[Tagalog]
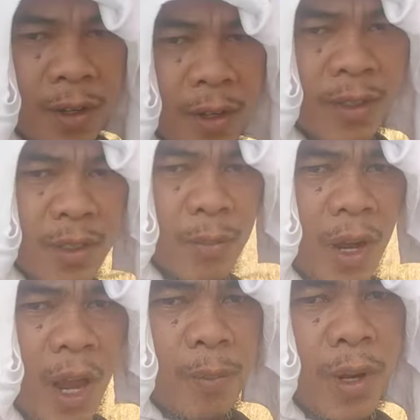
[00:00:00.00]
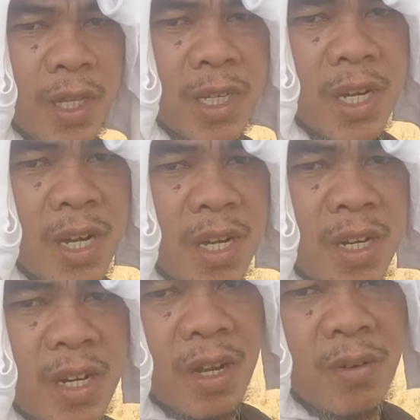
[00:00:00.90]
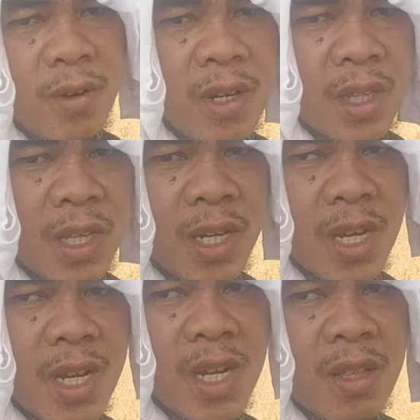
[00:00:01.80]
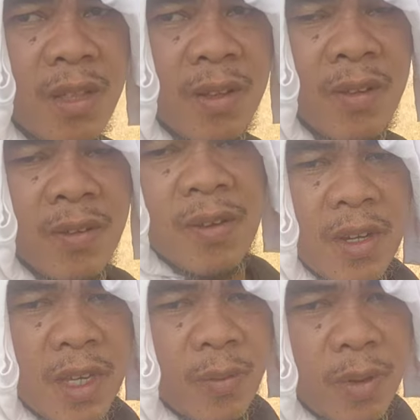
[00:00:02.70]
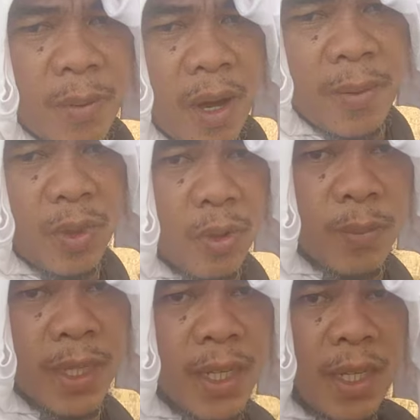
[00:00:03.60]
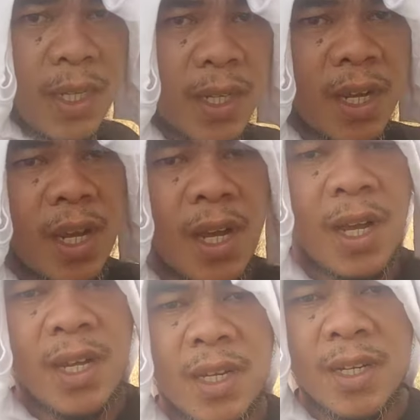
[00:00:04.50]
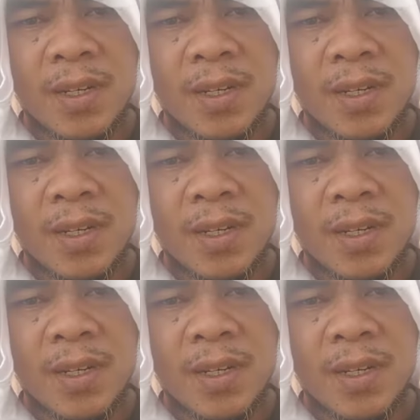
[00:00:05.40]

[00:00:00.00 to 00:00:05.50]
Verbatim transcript: Mhm, sa mga high blood dyan. Ako, ingat-ingat. Inom ng maraming tubig. Yan.